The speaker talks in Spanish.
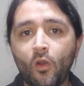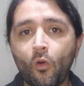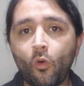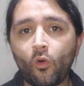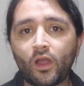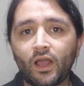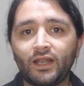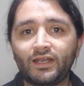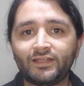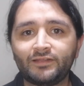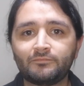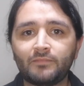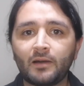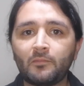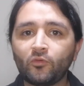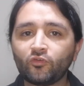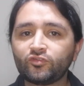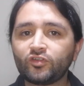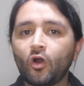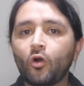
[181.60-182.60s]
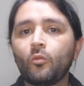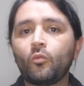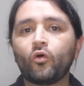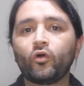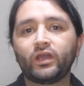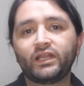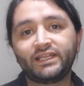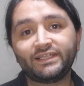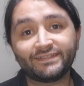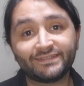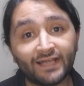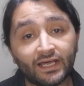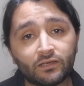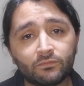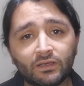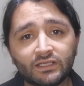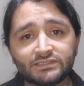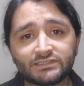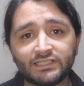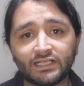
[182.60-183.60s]
de vocales vamos a homogenizar
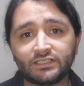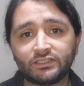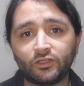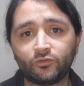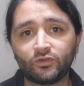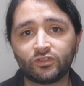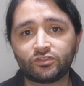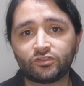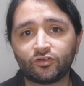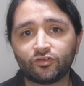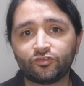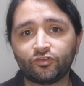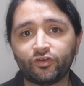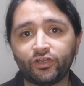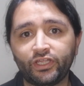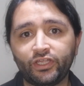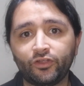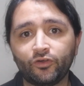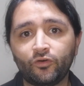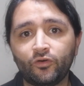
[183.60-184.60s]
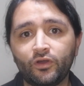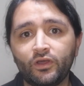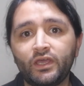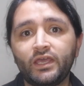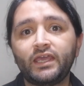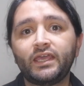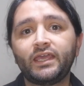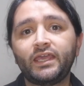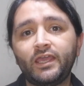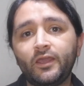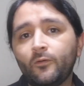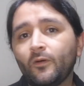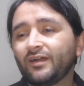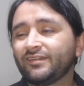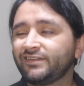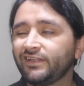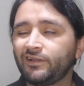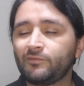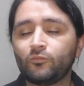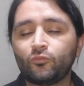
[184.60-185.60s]
bastante nuestro sonido y va a
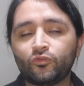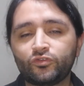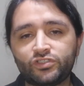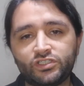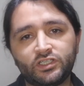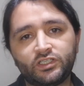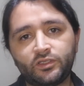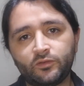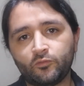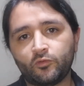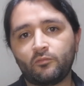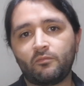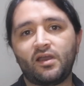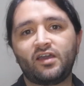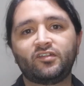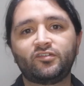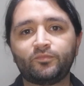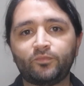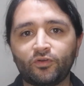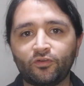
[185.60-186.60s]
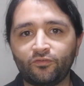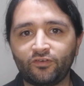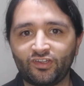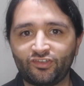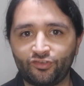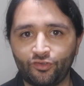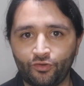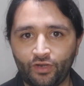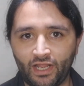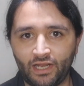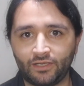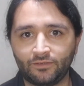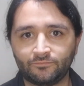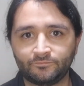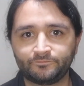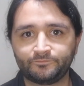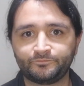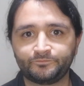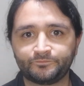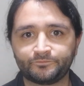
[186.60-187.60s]
ser muchísimo más profesional.
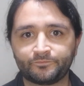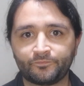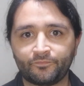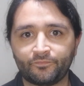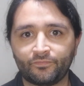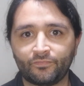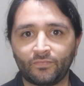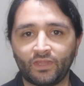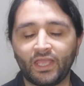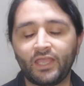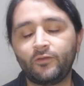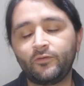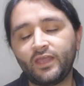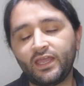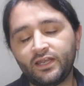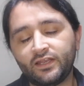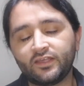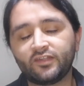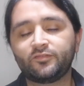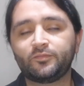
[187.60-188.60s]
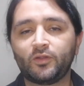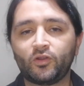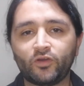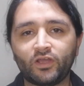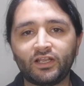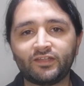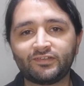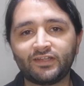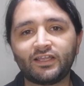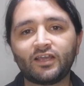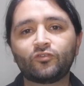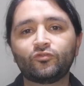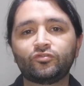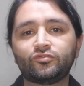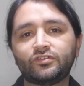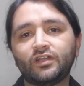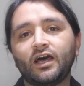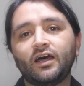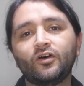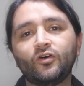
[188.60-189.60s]
Y bien, espero que les haya
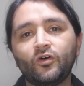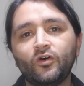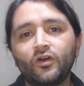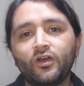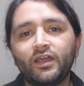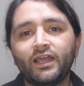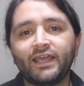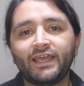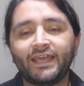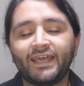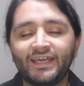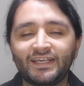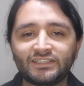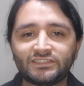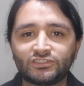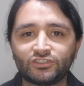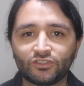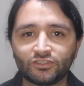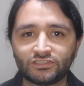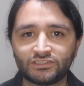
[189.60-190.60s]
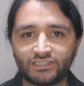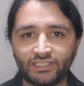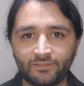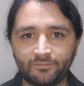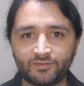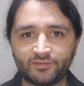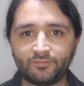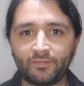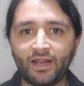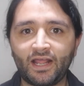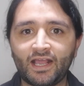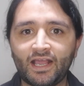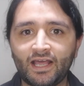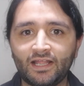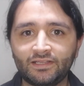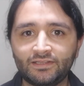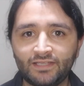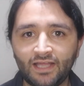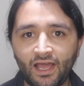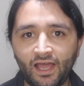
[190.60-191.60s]
gustado estos tips para
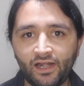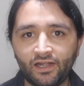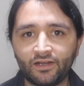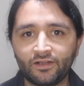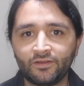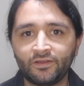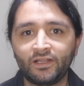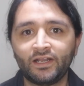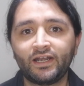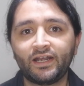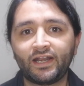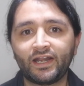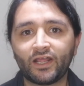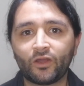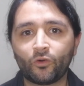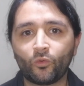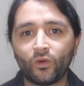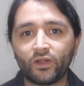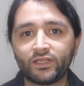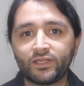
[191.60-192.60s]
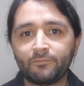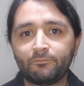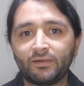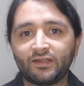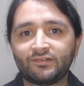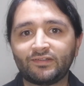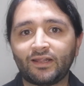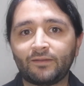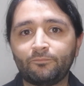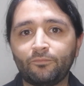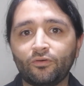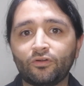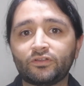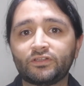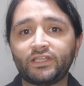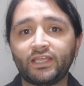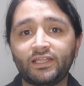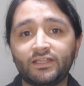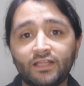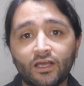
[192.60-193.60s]
cantar. Recuerden pasar por
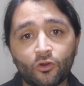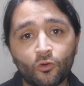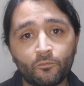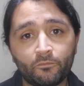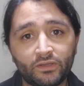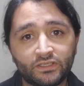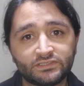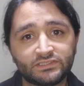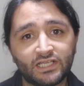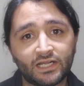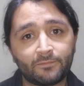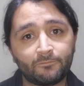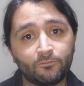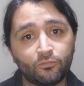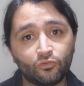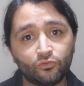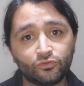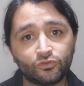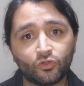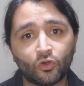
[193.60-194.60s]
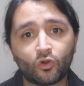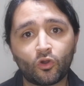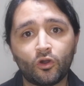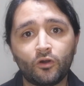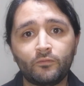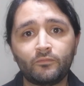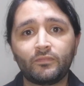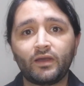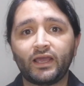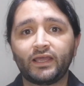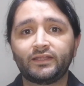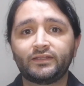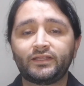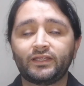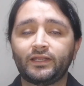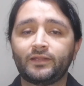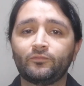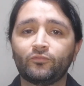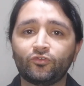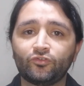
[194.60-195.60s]
tiendacompensar.com, ahí
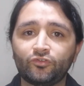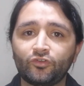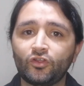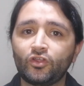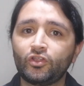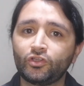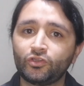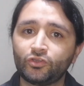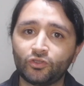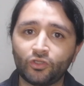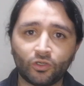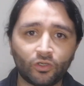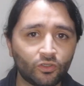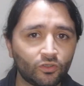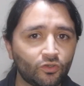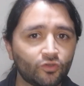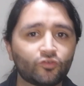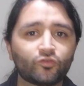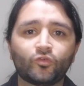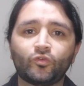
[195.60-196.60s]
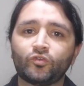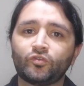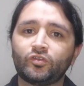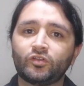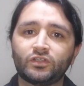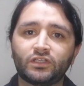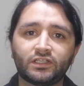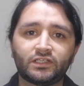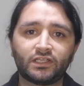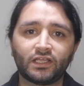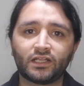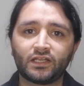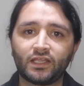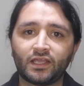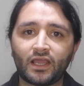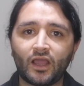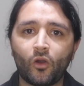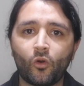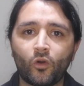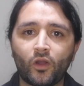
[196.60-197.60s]
tenemos todos los cursos de
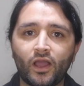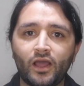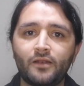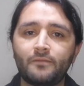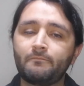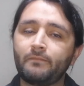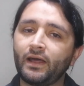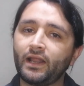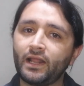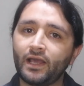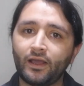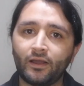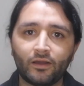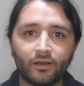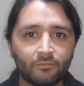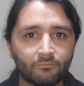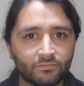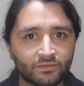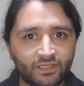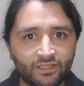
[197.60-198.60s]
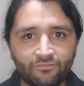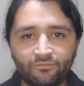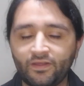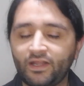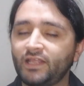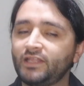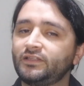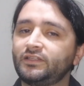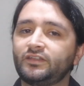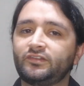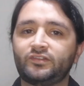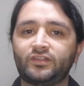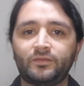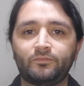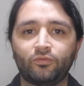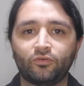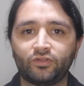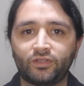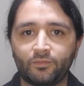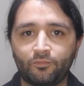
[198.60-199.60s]
técnica vocal para diferentes
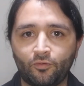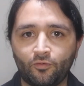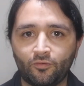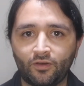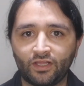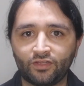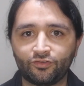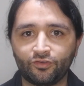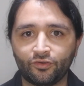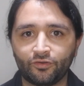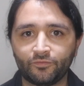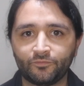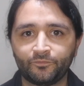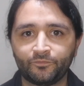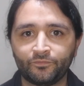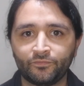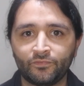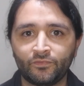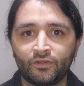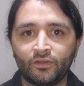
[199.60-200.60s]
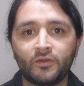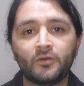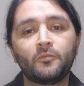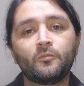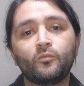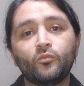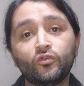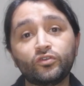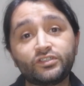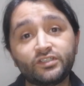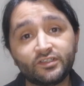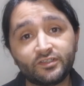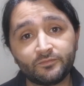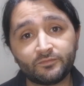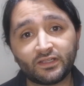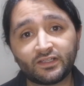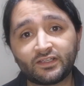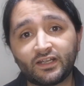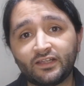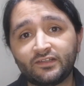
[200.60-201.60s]
tipos de población.
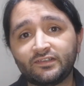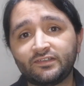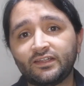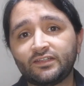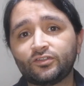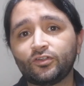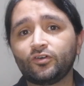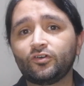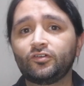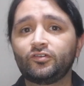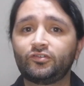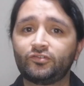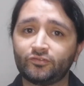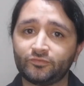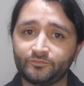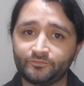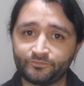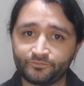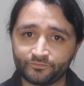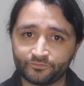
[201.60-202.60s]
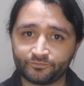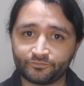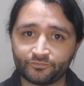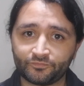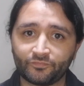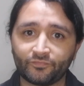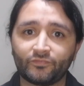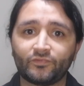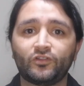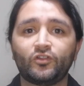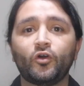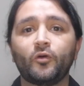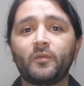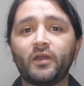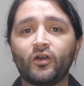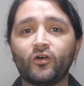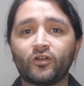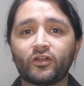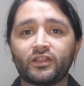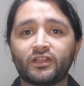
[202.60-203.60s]
Muchísimas gracias a todos. Lo
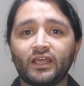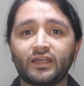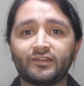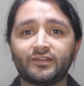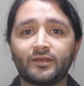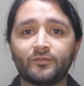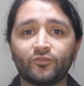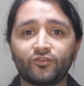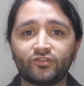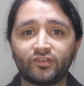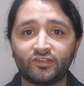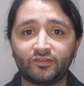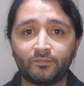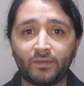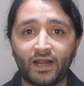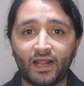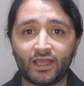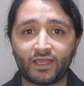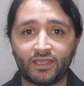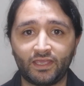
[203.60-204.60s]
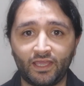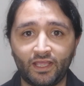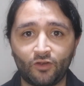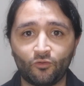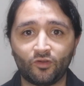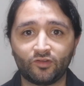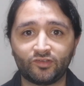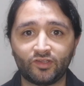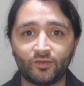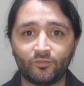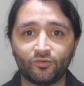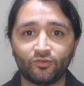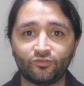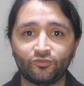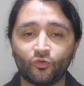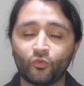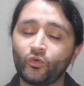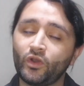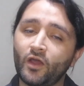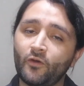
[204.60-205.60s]
mejor que hacemos es para quien lo hacemos.
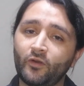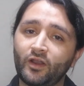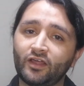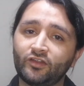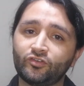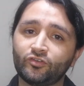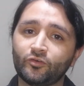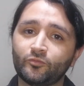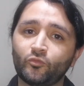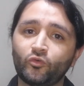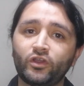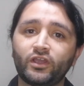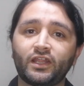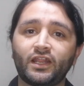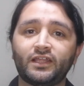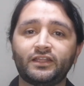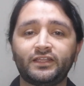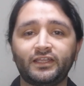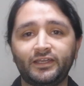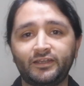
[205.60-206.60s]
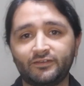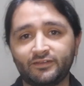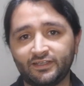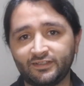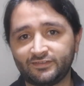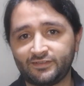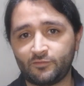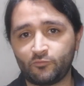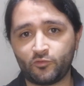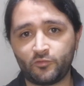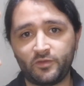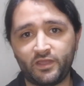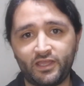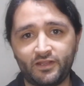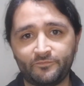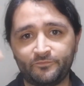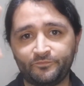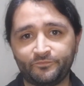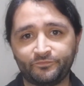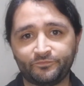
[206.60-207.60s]
Un abrazo muy grande. Que estén muy bien.